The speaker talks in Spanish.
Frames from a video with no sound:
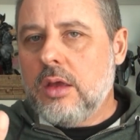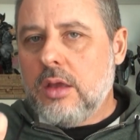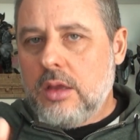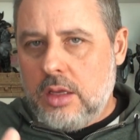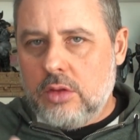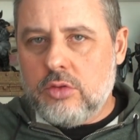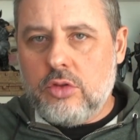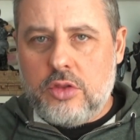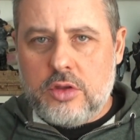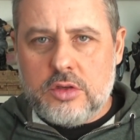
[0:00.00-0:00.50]

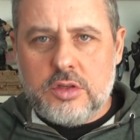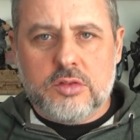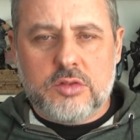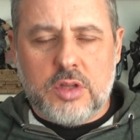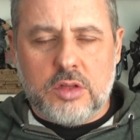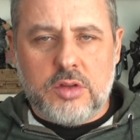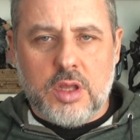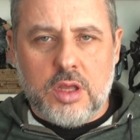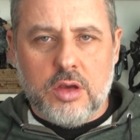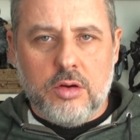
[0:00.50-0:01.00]
Y entonces
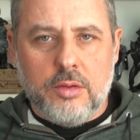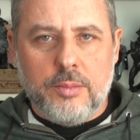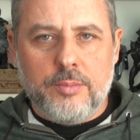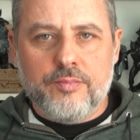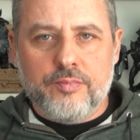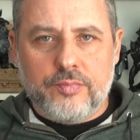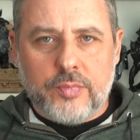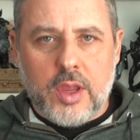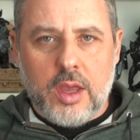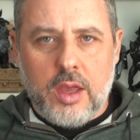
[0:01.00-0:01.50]
este tío,
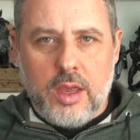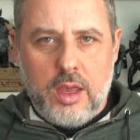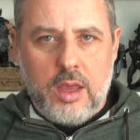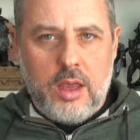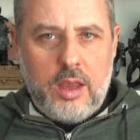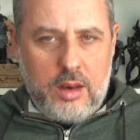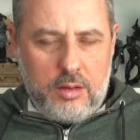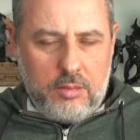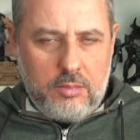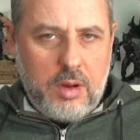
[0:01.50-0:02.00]

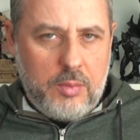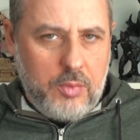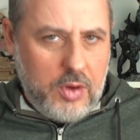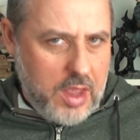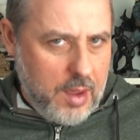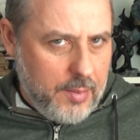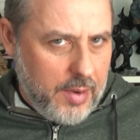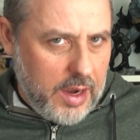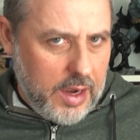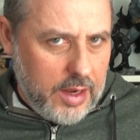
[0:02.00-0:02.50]
eh, vamos a
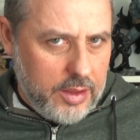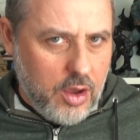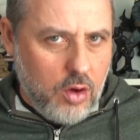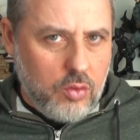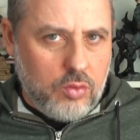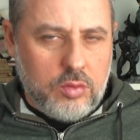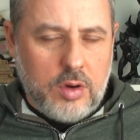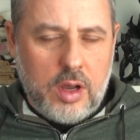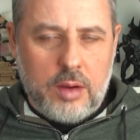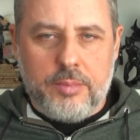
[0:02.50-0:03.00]
llamarle
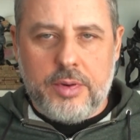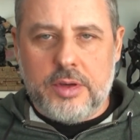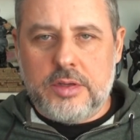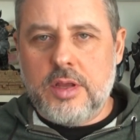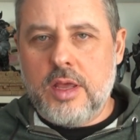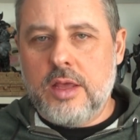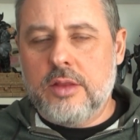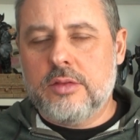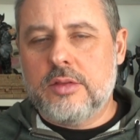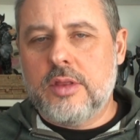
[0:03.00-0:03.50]
Joe, al
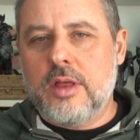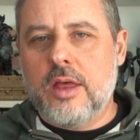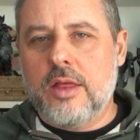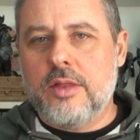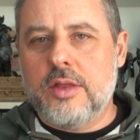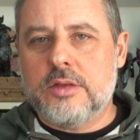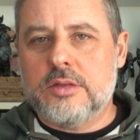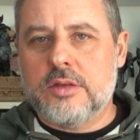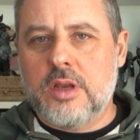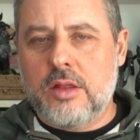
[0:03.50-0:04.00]
presidente de
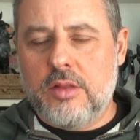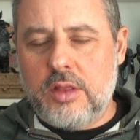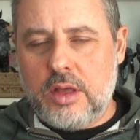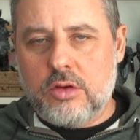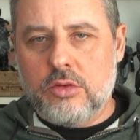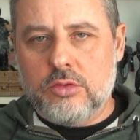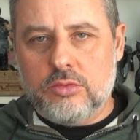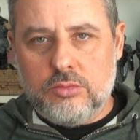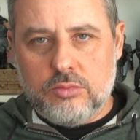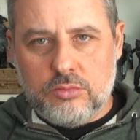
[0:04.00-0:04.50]
Disney,
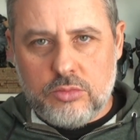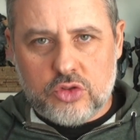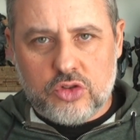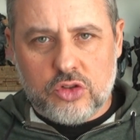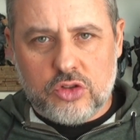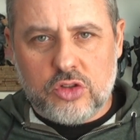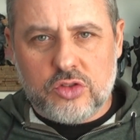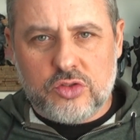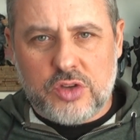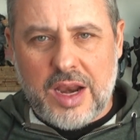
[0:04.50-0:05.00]
dijo,
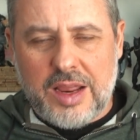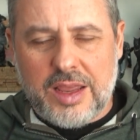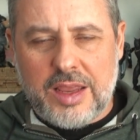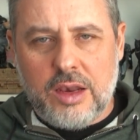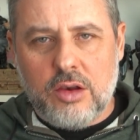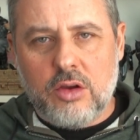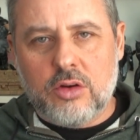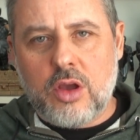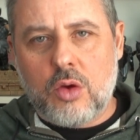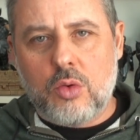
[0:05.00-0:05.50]
vosotros
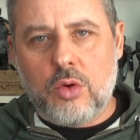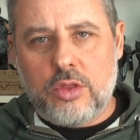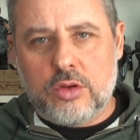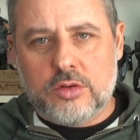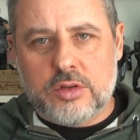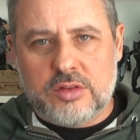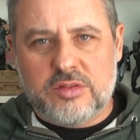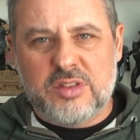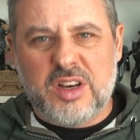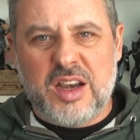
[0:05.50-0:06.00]
tranquilos que cuando
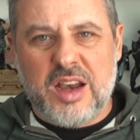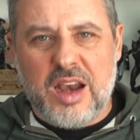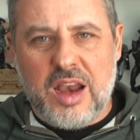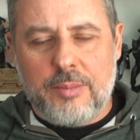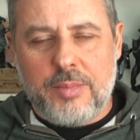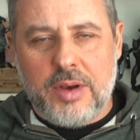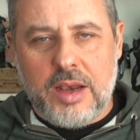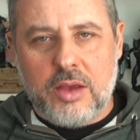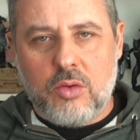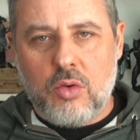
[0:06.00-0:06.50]
se estrene
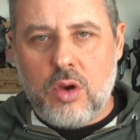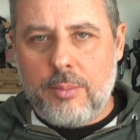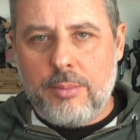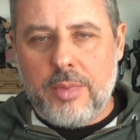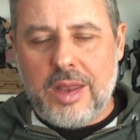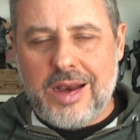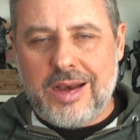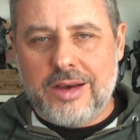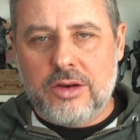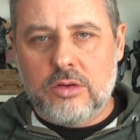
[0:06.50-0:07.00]
la película en
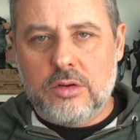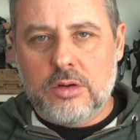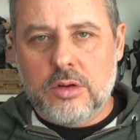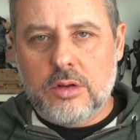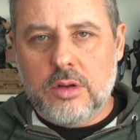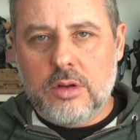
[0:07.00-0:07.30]
verano,